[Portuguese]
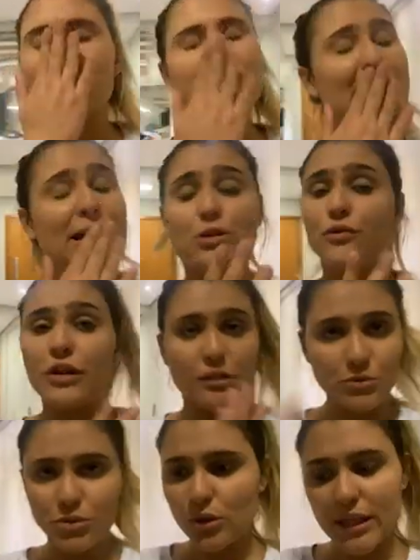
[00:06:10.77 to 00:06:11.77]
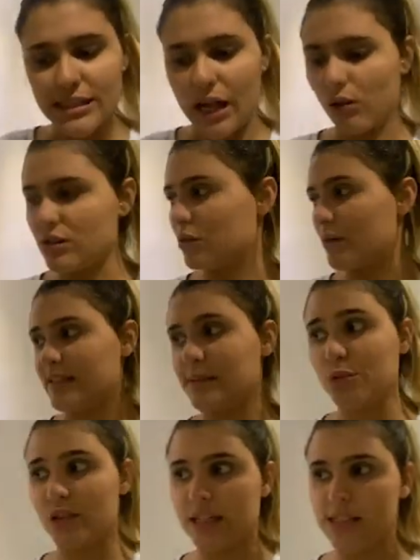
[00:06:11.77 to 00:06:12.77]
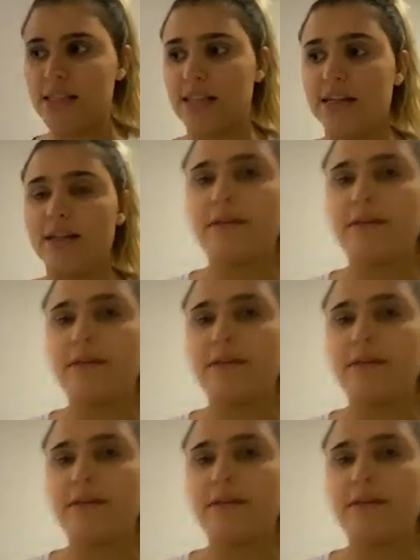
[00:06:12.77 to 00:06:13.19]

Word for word: Cara, eu tô ficando muito exausta com essa mudança.